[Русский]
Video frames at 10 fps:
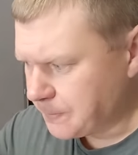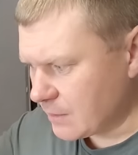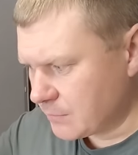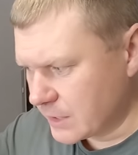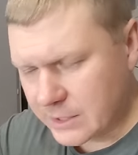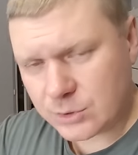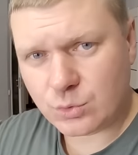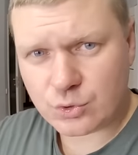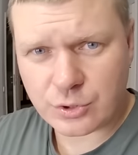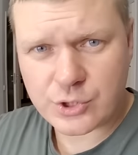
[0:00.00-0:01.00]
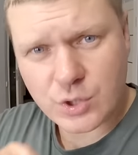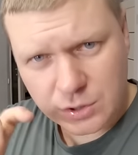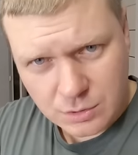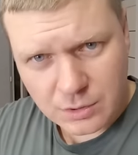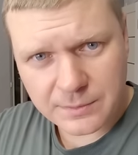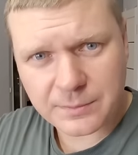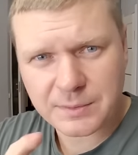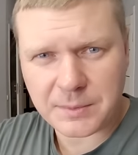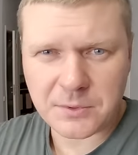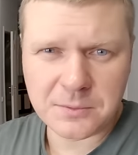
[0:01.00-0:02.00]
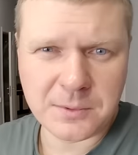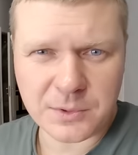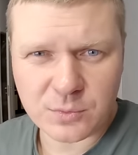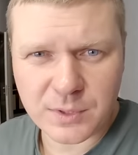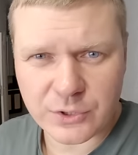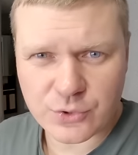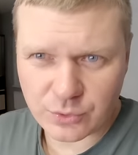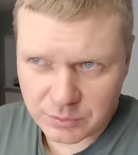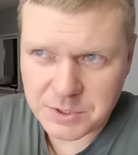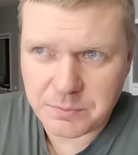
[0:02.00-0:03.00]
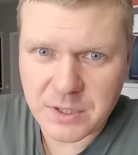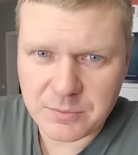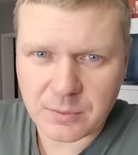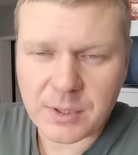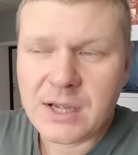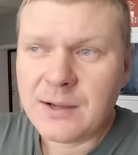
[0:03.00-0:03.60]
мы эту тушеночку откроем и попробуем одну баночку и вообще поймем.